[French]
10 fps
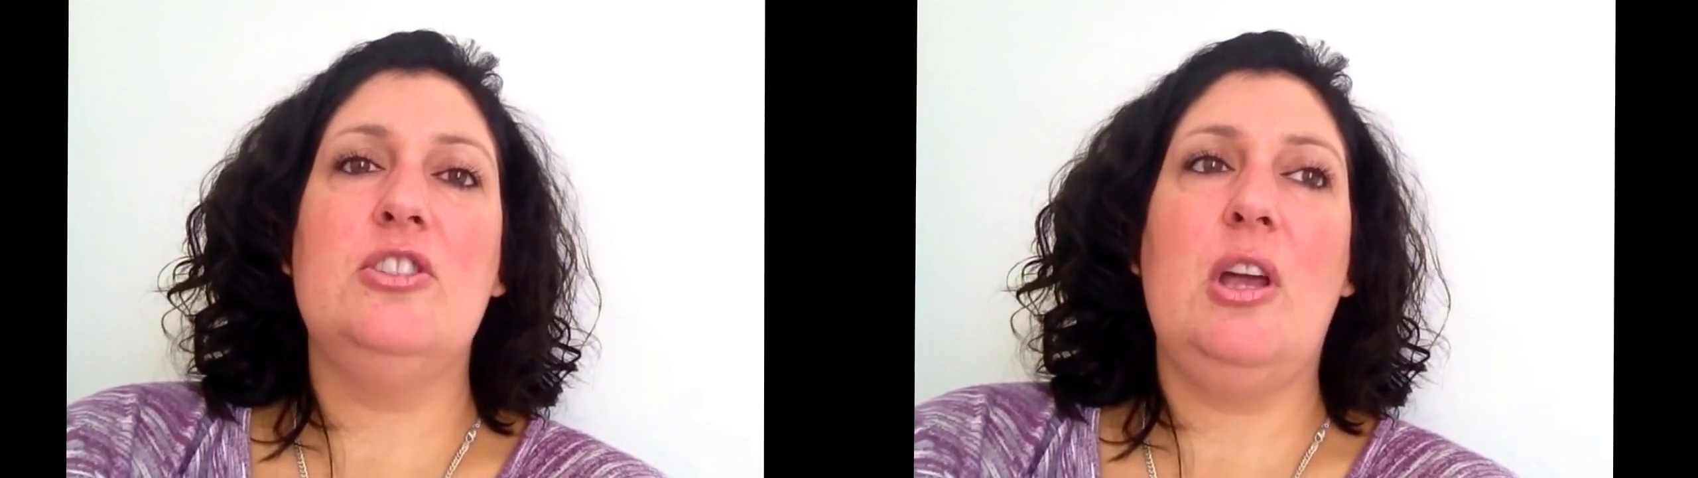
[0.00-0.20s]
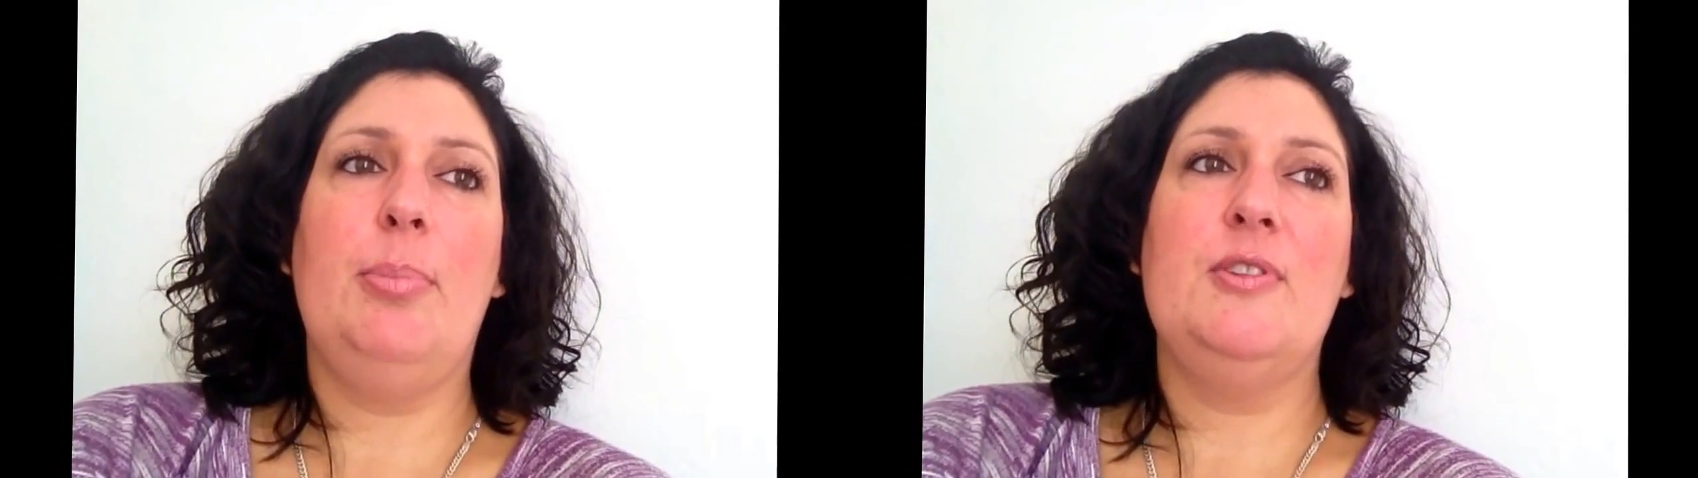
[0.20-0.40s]
Je
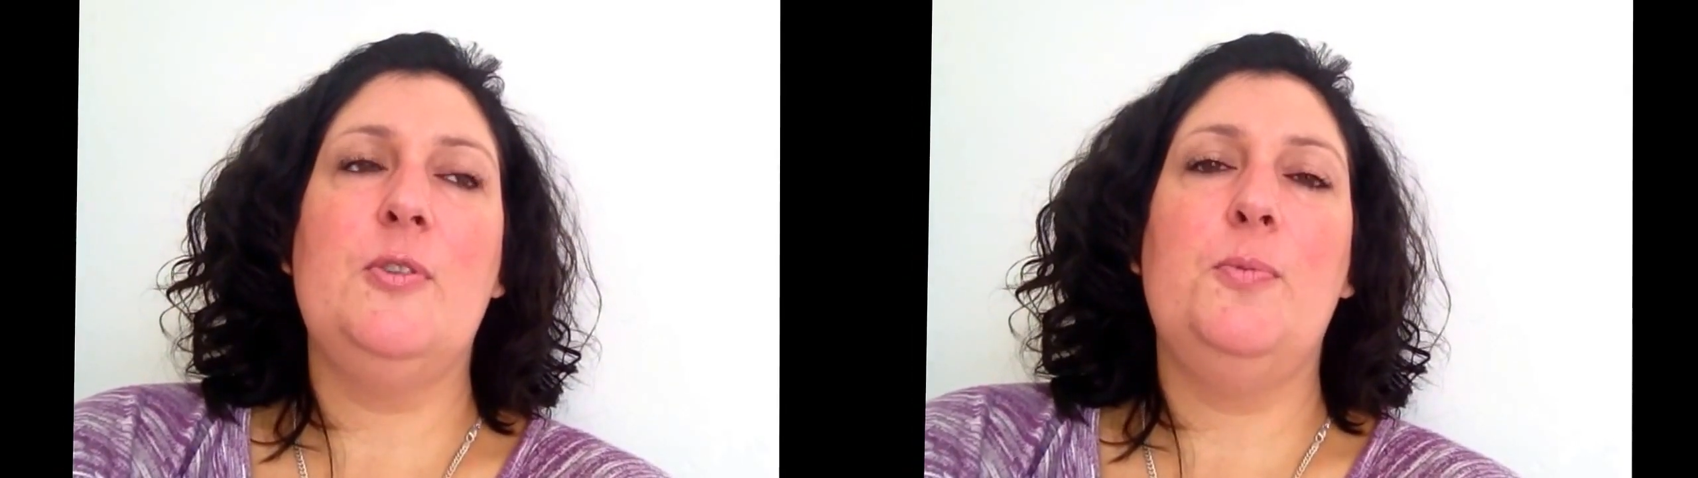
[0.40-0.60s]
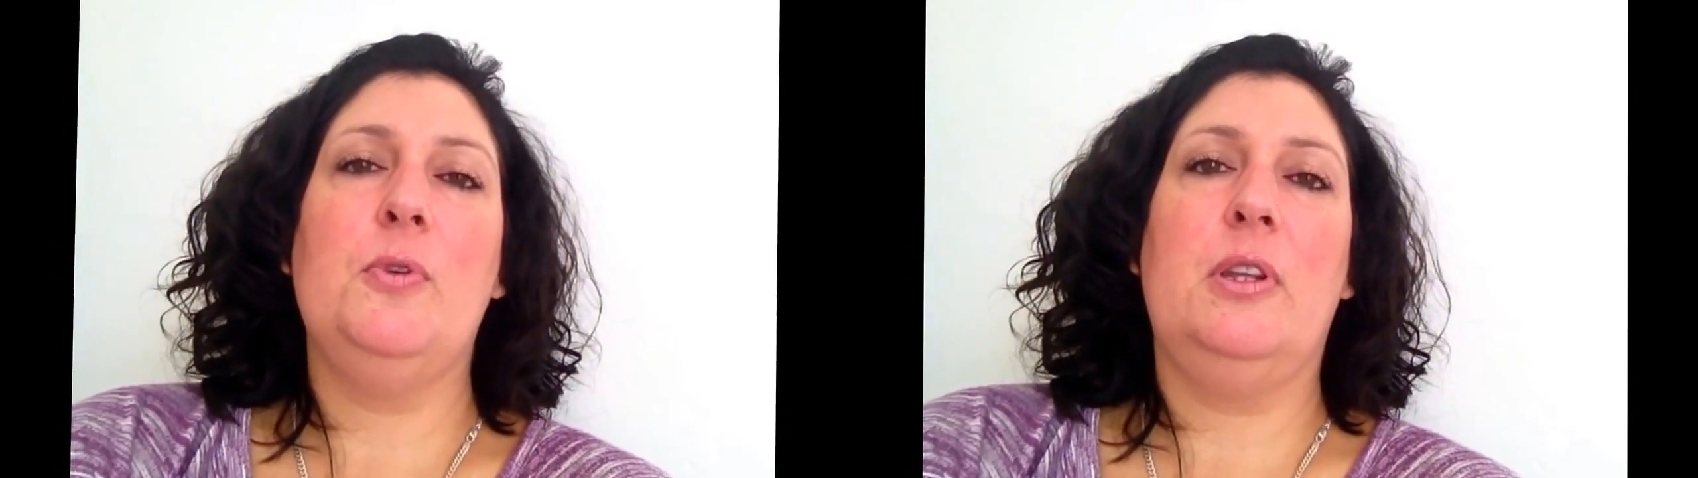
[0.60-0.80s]
sens
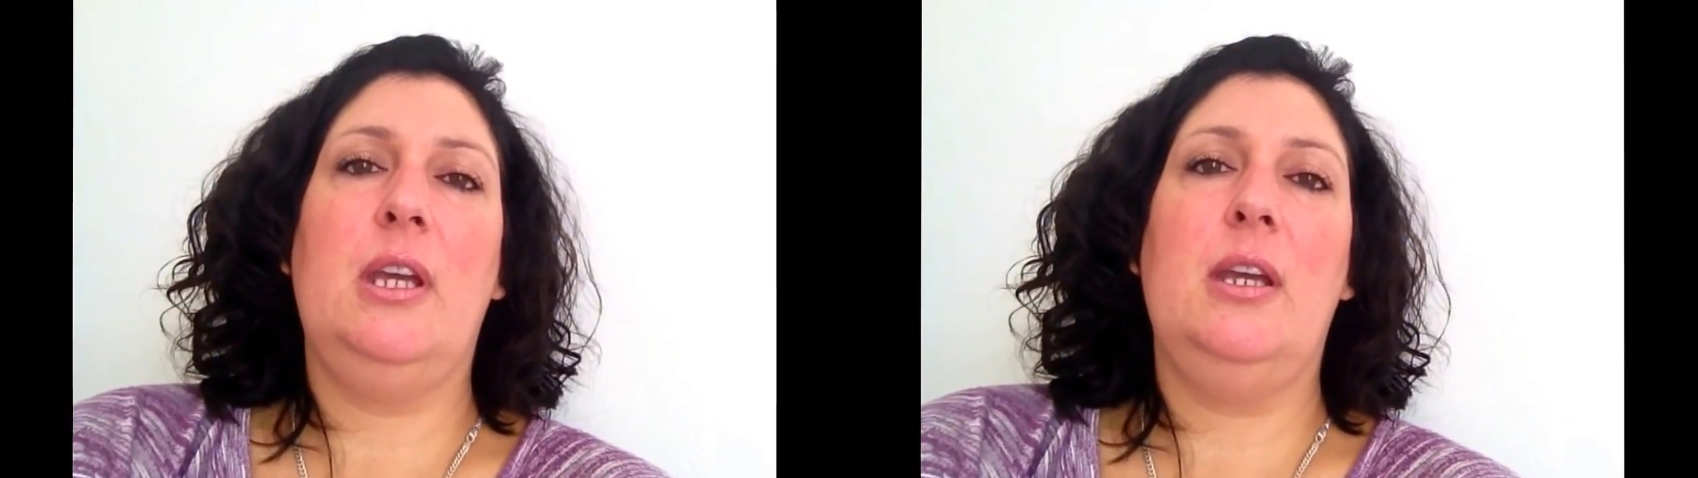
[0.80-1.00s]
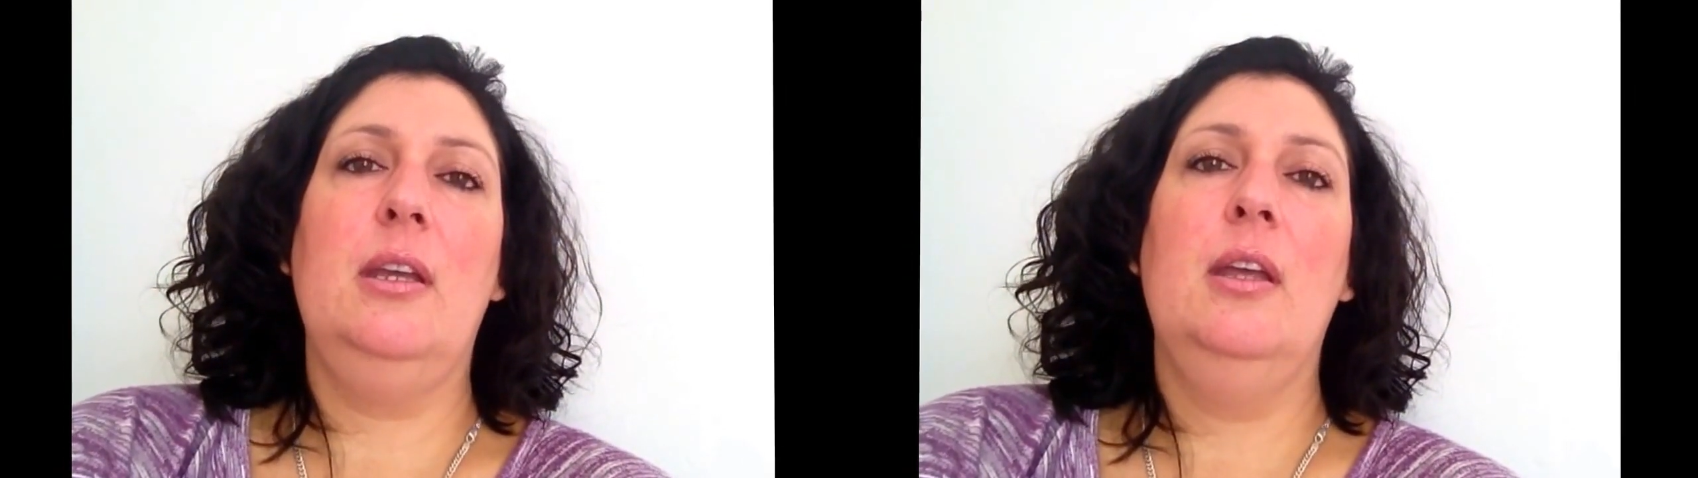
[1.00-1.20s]
presque plus
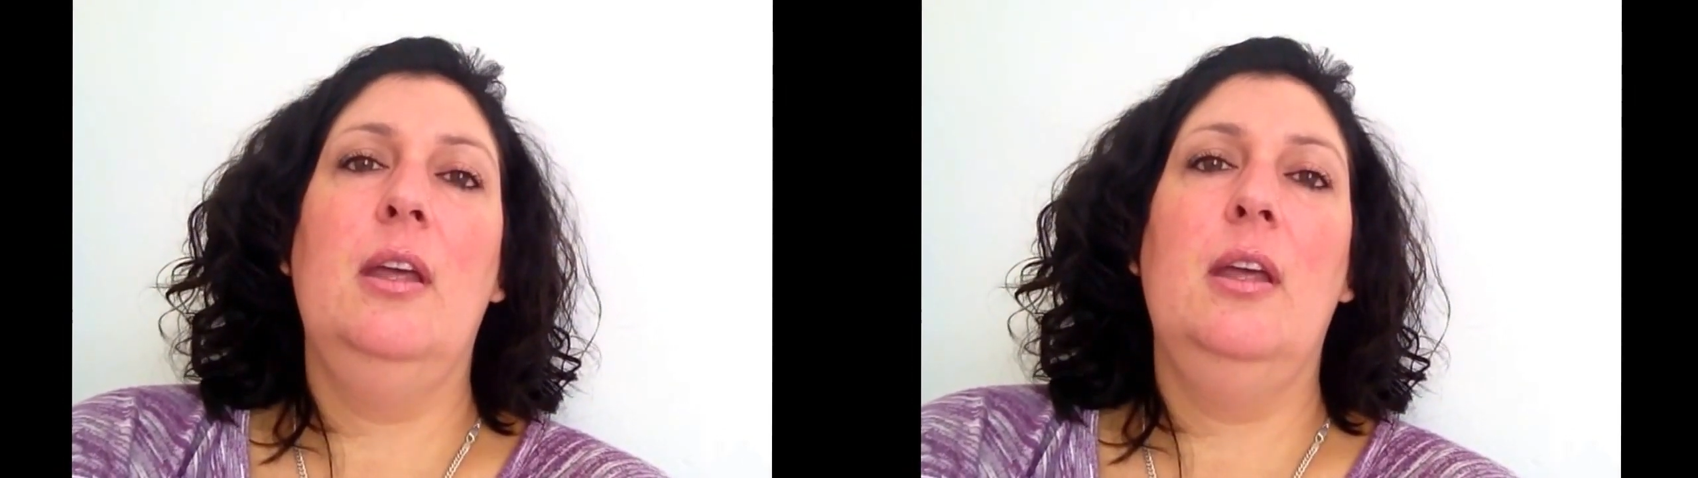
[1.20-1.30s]
rien.